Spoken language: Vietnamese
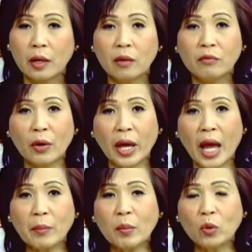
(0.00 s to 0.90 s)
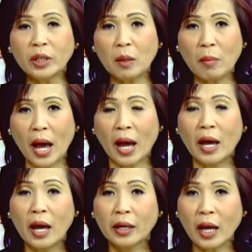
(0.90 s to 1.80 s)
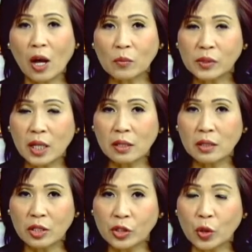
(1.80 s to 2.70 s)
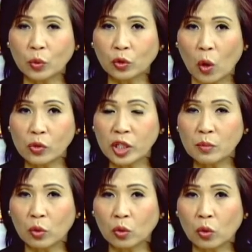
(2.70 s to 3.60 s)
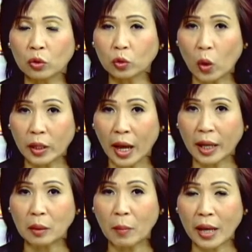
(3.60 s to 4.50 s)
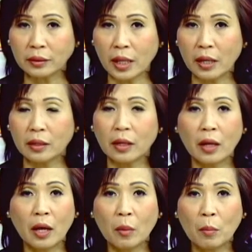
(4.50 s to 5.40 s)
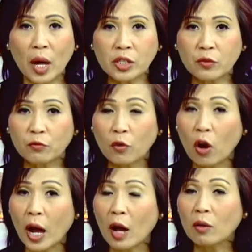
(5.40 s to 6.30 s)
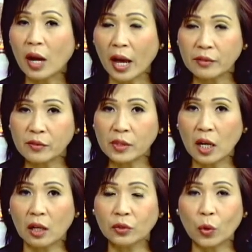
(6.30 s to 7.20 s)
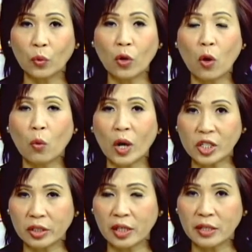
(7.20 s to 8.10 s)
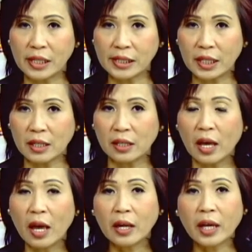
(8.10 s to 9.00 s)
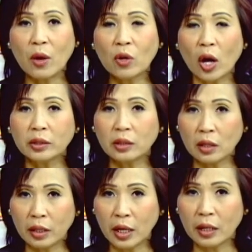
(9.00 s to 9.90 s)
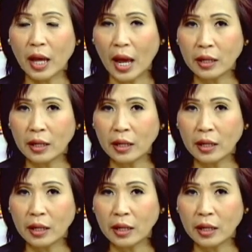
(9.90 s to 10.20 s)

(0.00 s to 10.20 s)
Vào ngày 24 tháng 3, các học sinh dự trù tổ chức một cuộc tuần hành mang tên March for Our Lives ở thủ đô Washington DC kêu gọi thực hiện an